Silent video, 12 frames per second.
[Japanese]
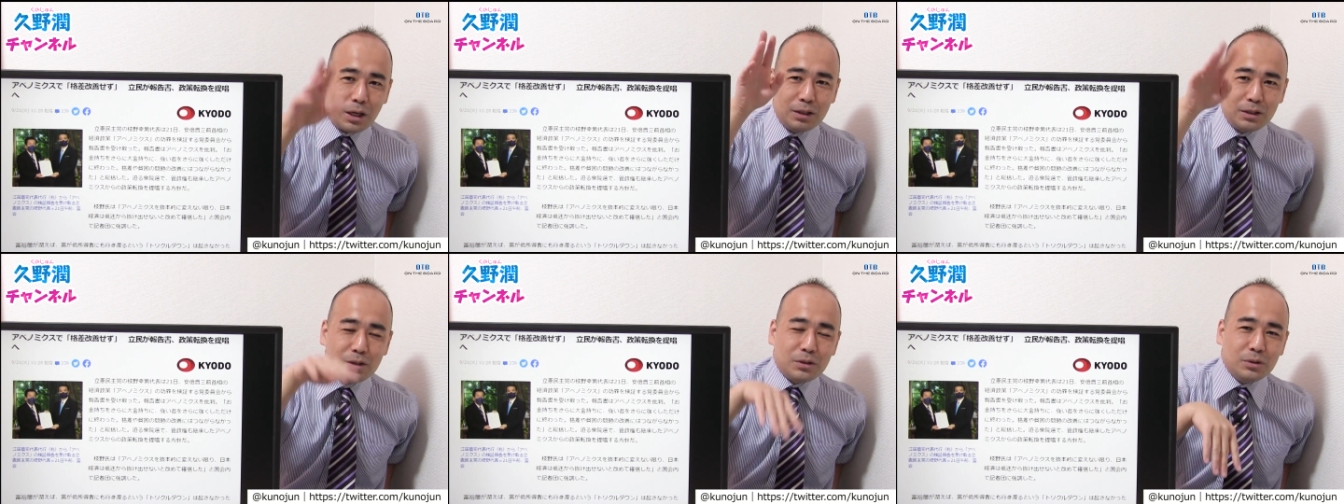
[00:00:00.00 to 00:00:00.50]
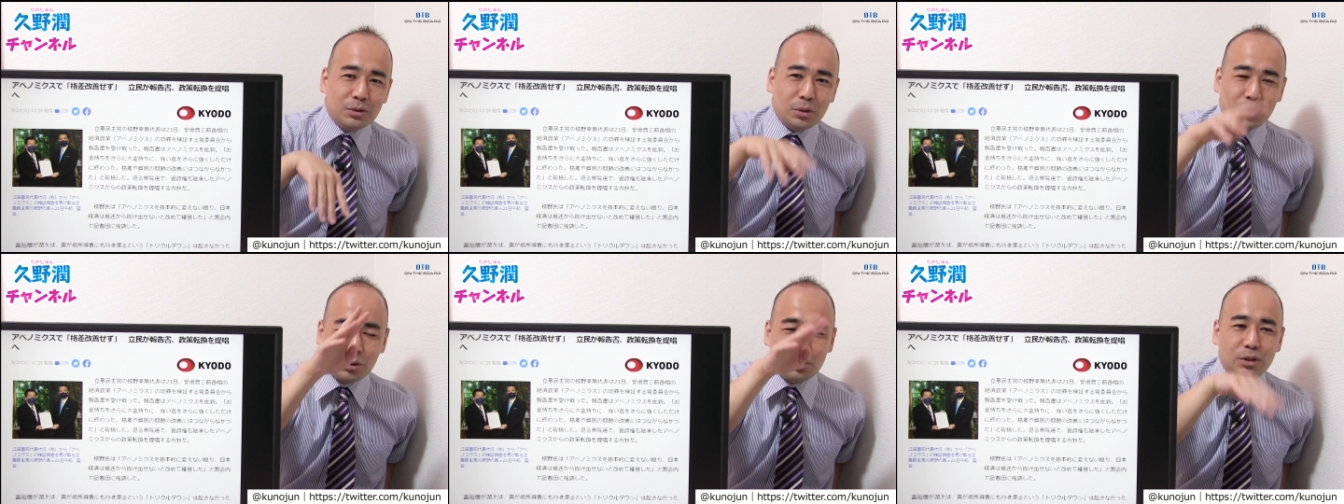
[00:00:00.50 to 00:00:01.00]
解説君
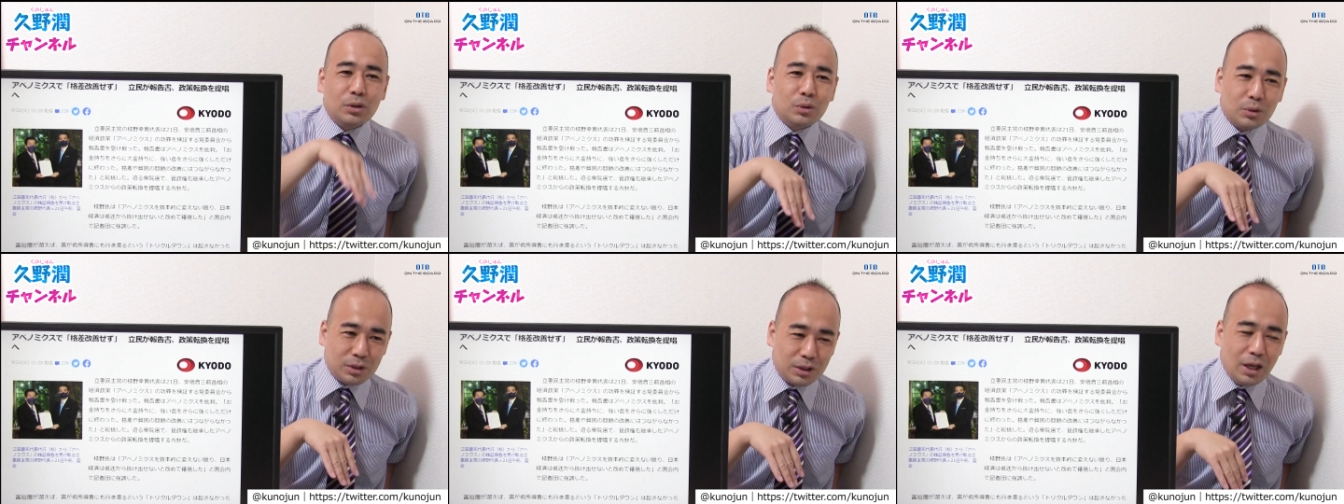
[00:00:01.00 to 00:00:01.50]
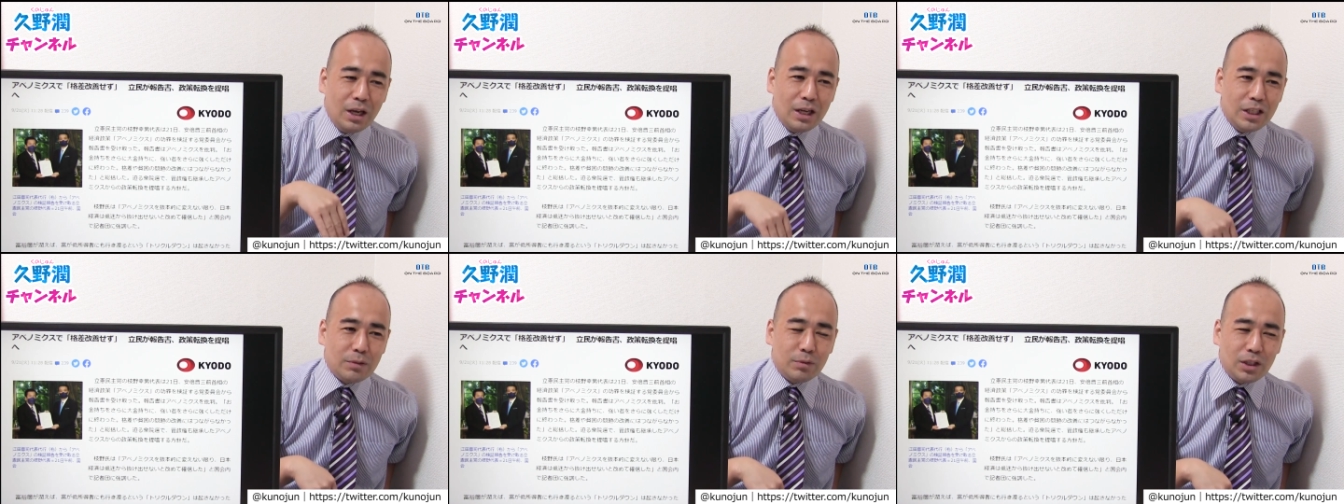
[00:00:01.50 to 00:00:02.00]
の特徴として、
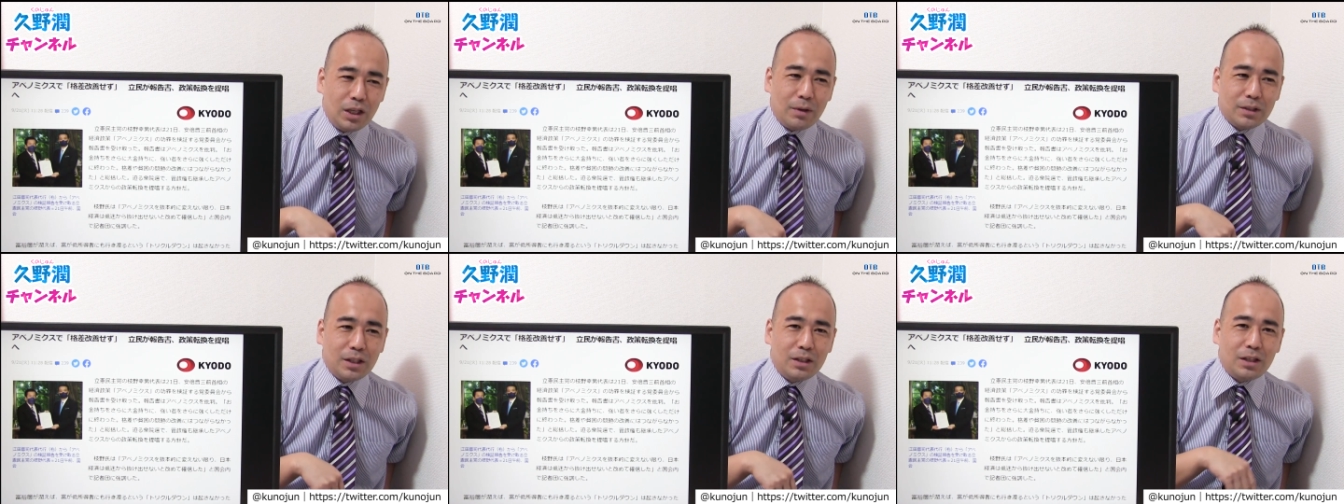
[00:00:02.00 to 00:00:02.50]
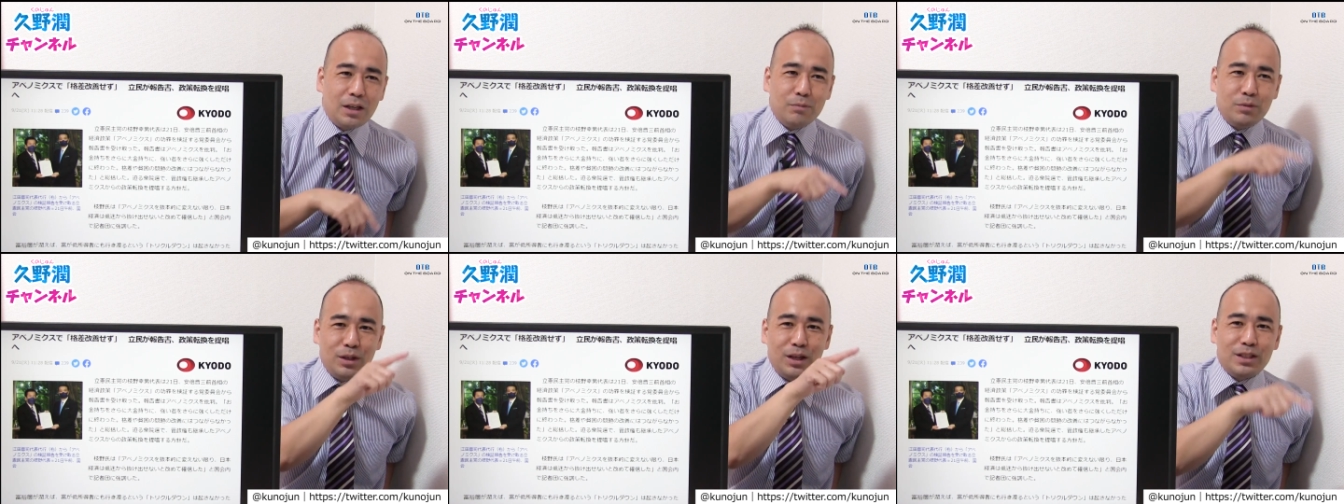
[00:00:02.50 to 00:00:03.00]
自分では絶対
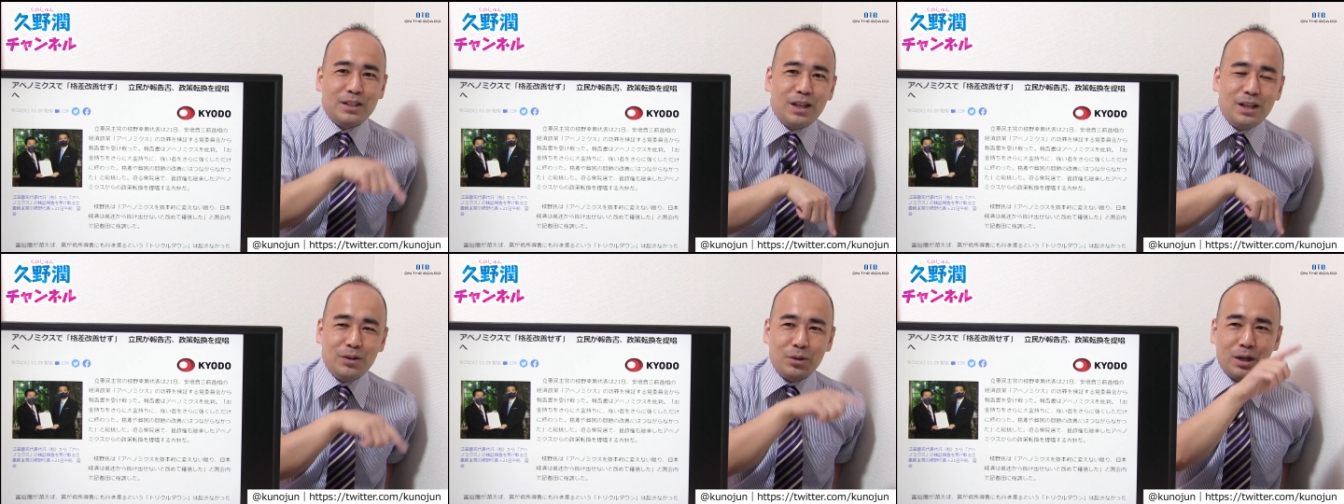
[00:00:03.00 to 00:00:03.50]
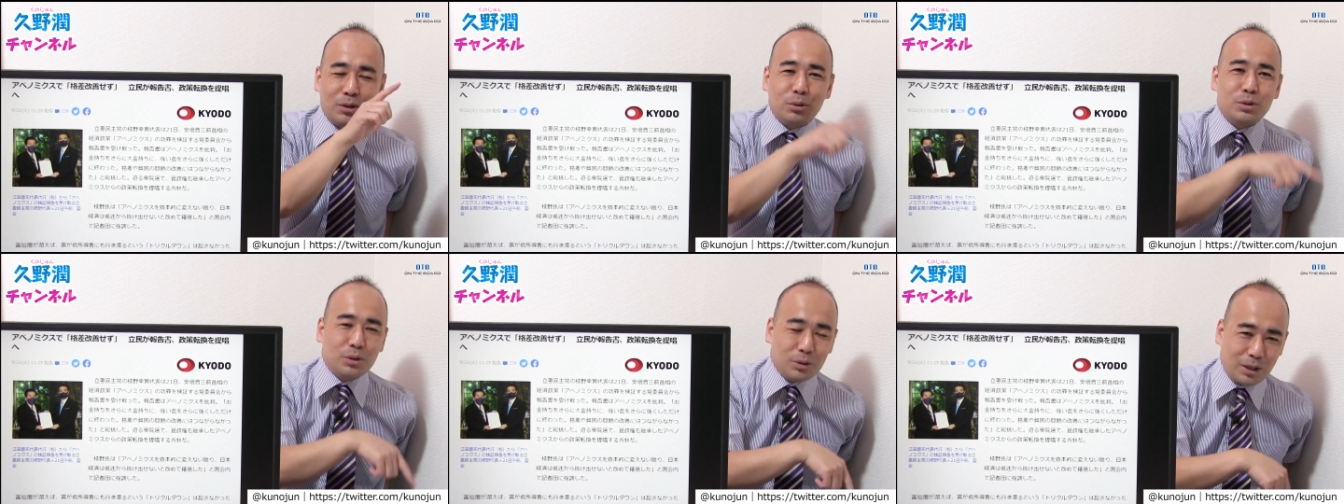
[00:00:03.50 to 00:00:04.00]
にプレイしないのが
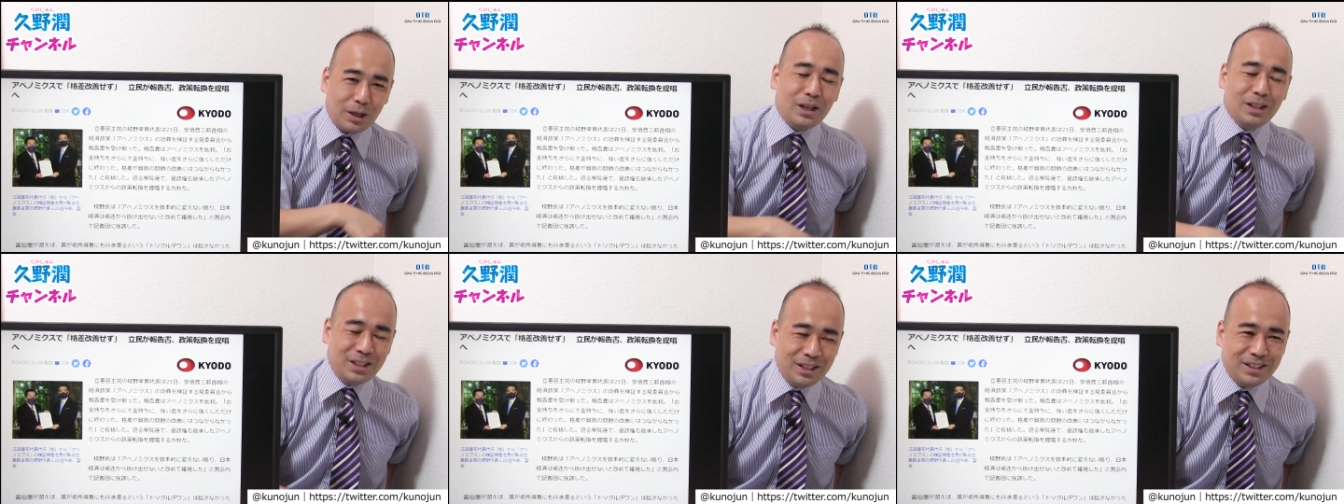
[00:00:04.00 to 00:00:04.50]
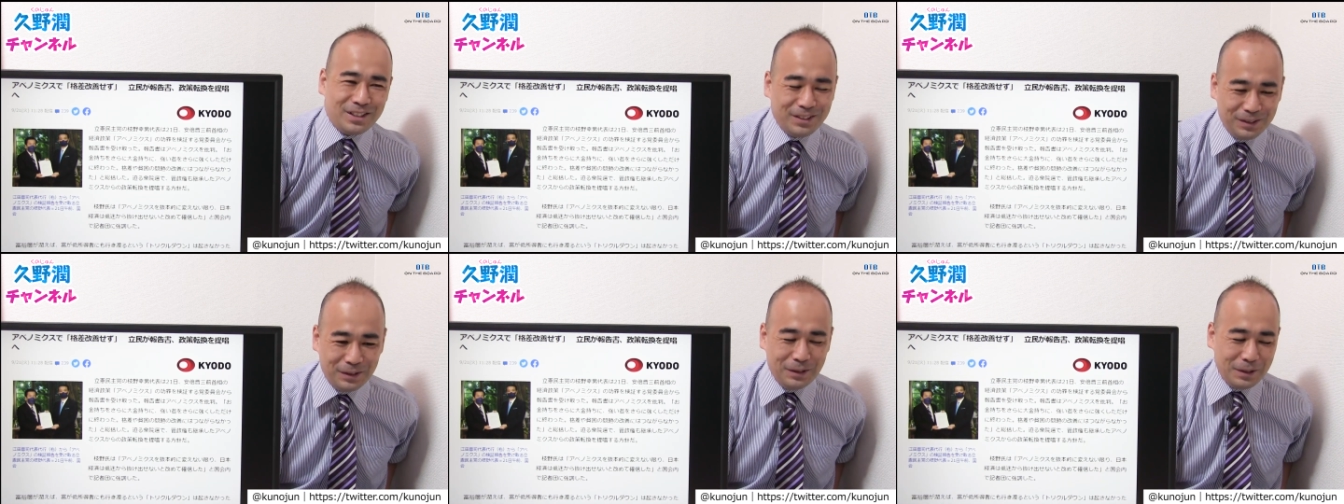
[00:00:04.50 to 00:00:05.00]
特徴で書いてあったんです
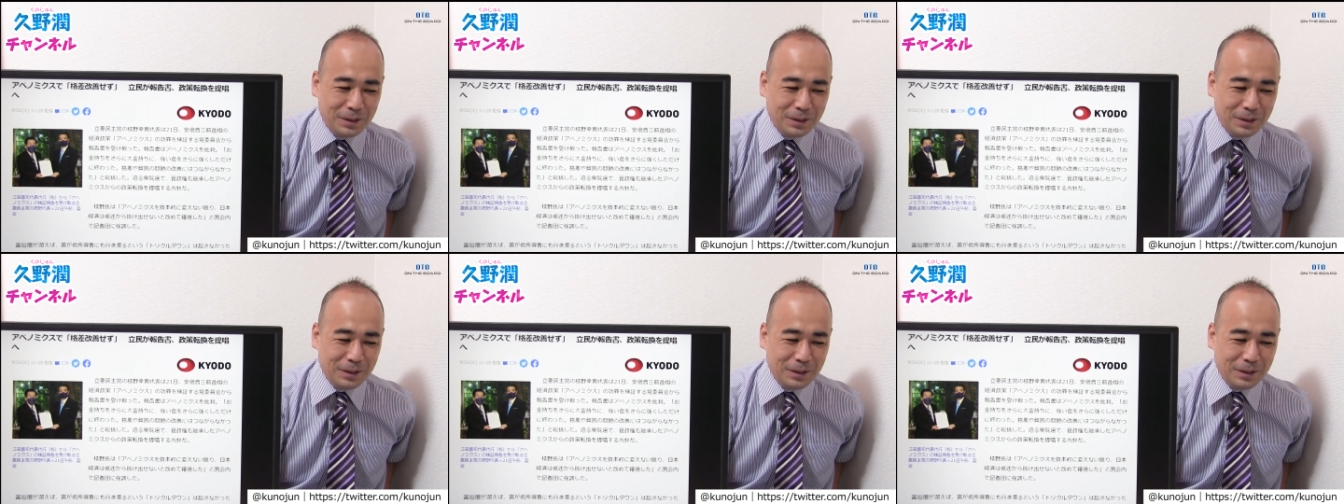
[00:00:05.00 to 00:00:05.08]
よね。